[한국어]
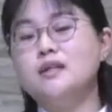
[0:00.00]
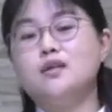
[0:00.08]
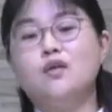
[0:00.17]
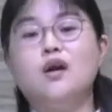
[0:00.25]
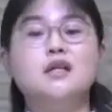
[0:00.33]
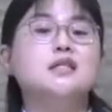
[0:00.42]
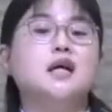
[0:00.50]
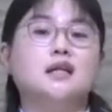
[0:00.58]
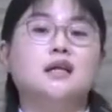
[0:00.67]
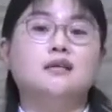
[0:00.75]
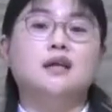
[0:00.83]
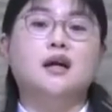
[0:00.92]
들어가지
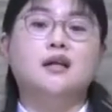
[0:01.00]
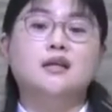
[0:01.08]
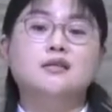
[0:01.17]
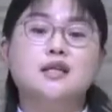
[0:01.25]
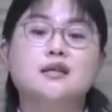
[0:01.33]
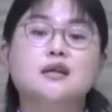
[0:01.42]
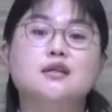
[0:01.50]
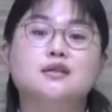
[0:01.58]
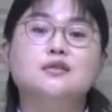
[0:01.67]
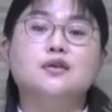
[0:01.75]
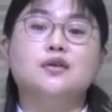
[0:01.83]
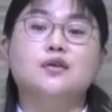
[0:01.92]
않았나라는 생각이
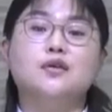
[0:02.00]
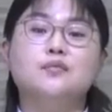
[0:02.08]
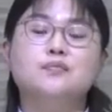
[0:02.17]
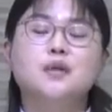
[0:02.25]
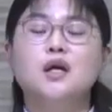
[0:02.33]
들어요.